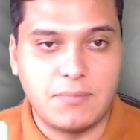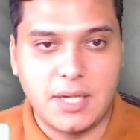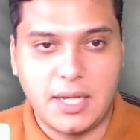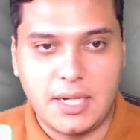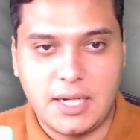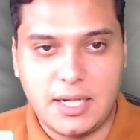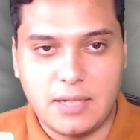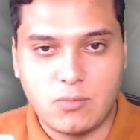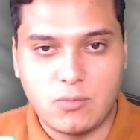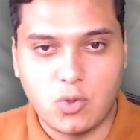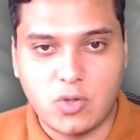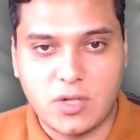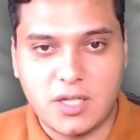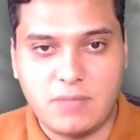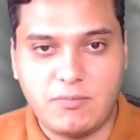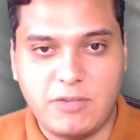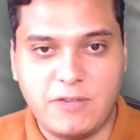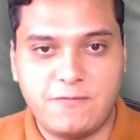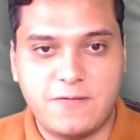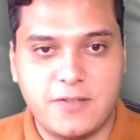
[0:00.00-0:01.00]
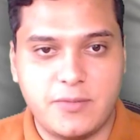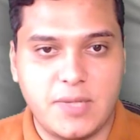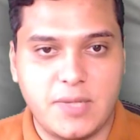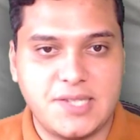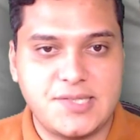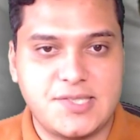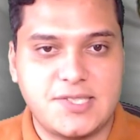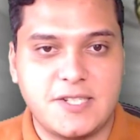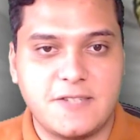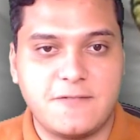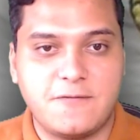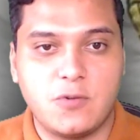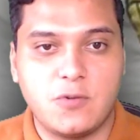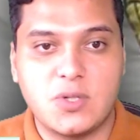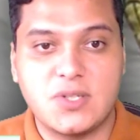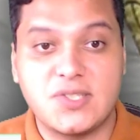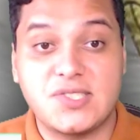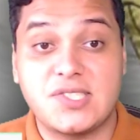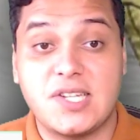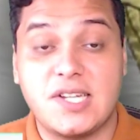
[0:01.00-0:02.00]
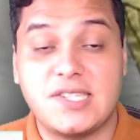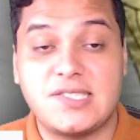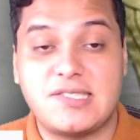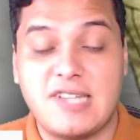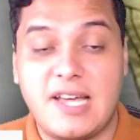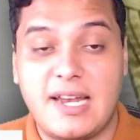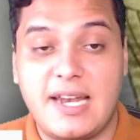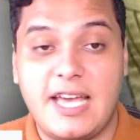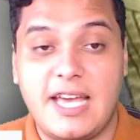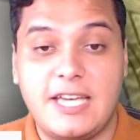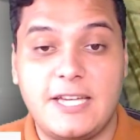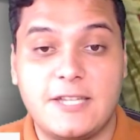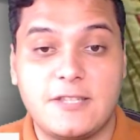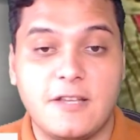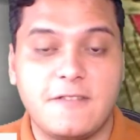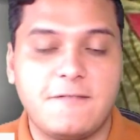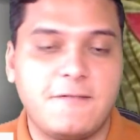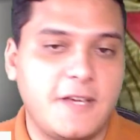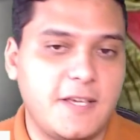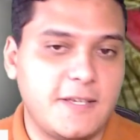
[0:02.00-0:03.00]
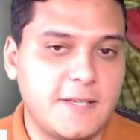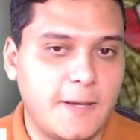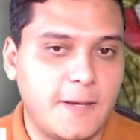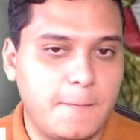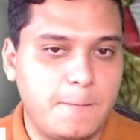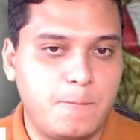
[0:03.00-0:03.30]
اللي مقيمين في مصر فرصة سنة إضافية